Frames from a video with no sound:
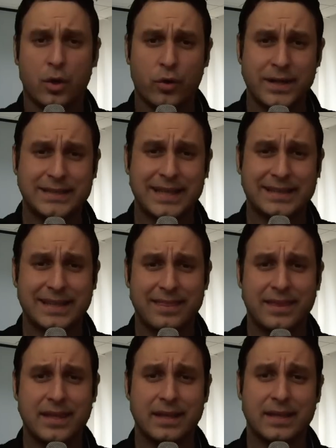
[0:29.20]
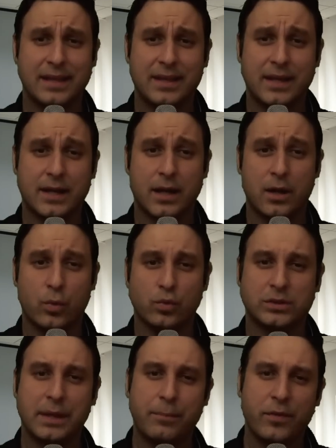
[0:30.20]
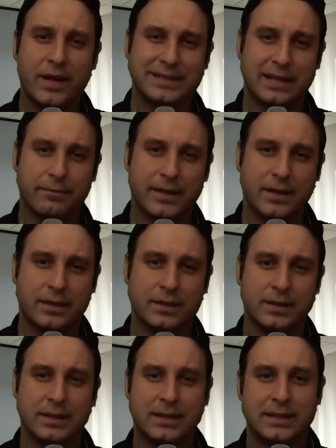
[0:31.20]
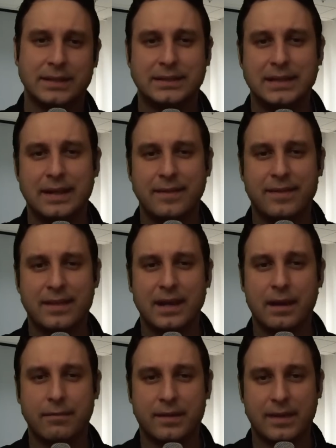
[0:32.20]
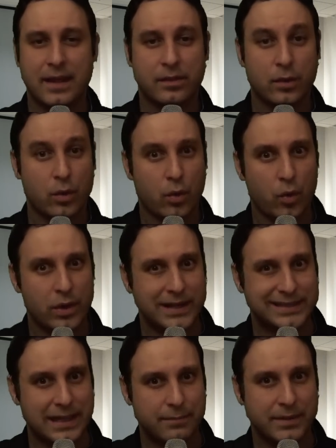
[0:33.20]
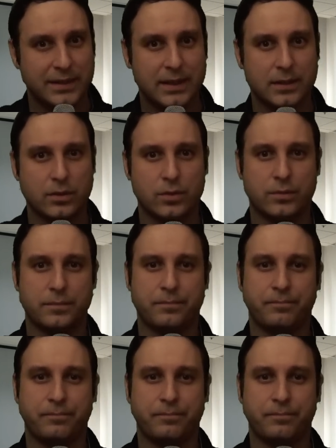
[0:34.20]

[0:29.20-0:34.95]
Con esta sencilla técnica usted podrá saber si le dicen la verdad o le están mintiendo.